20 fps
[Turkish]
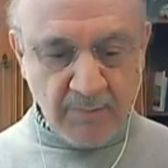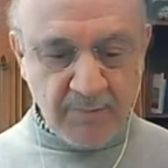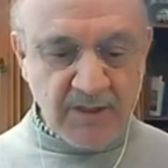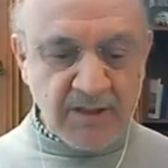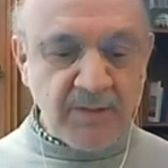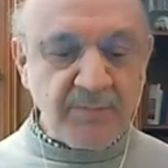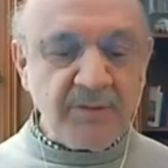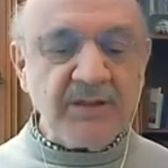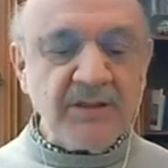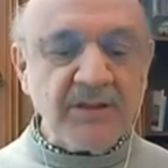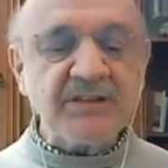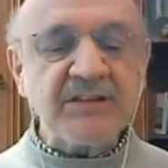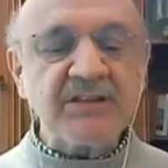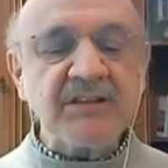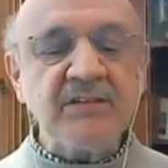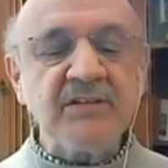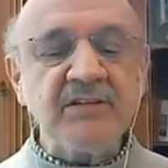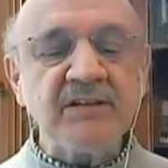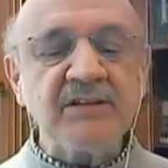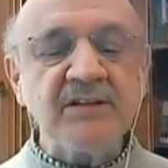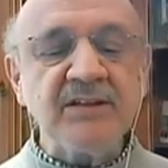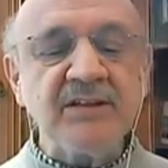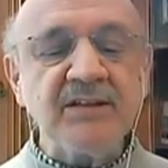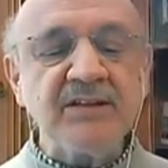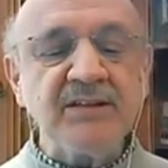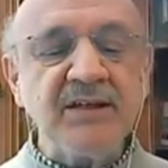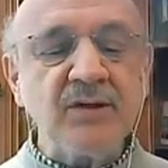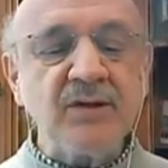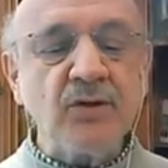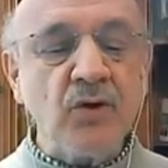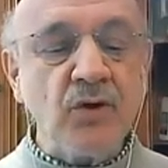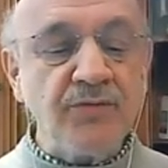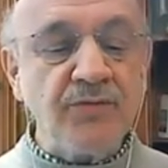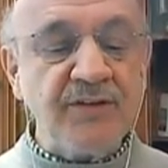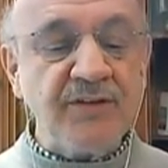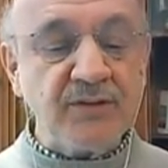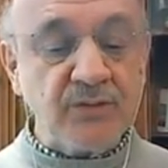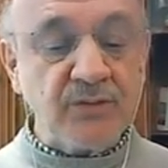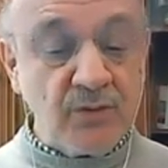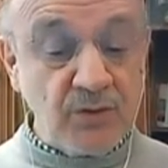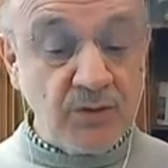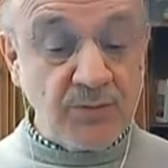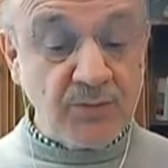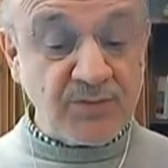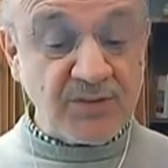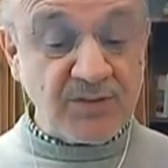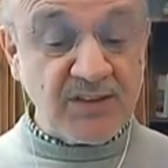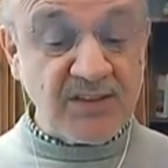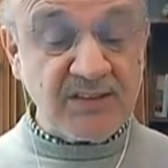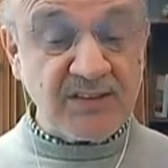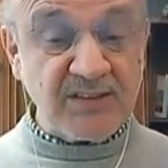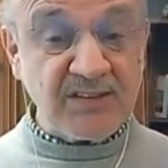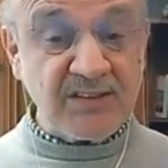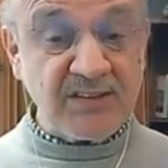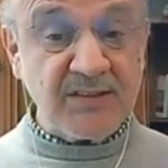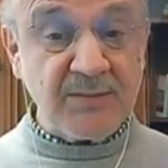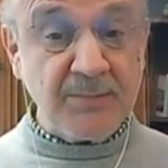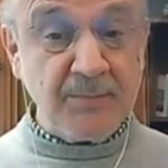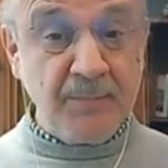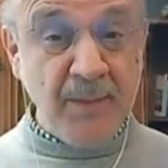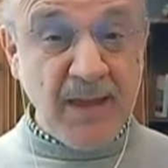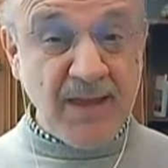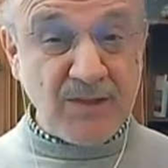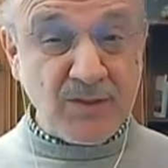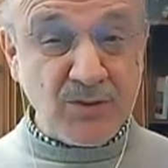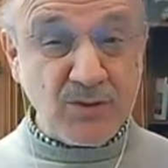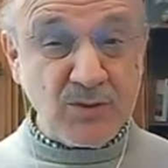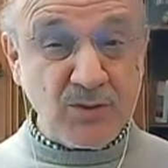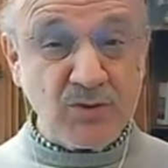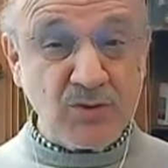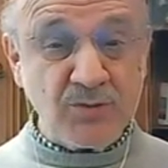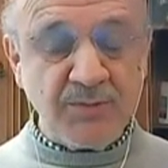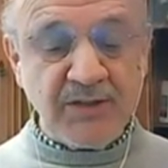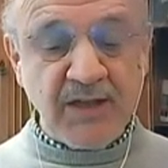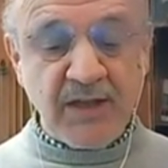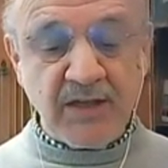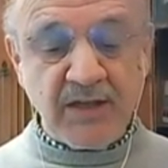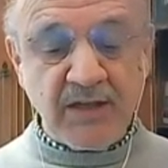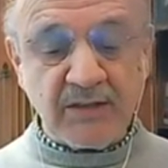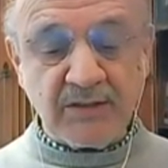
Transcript: Amerika Birleşik Devletleri'nde Covid ölüm sayısı 500 bine